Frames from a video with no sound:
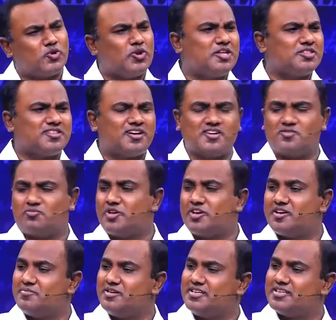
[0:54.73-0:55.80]
தொல்லை தாங்க
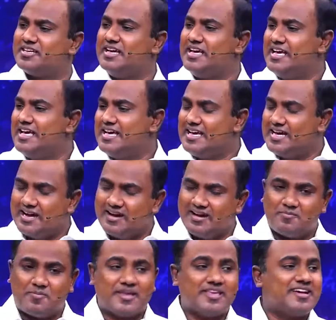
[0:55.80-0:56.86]

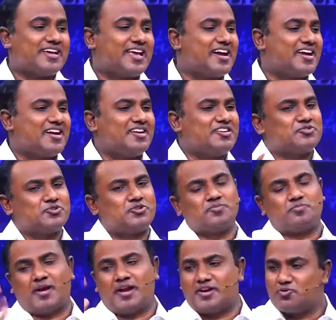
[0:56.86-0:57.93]
முடியாமல் பையன் கேட்குறானேன்னு
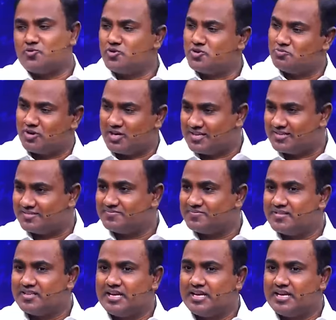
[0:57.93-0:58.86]
சொல்லிட்டு பையனை கூப்பிட்டு போனாராம்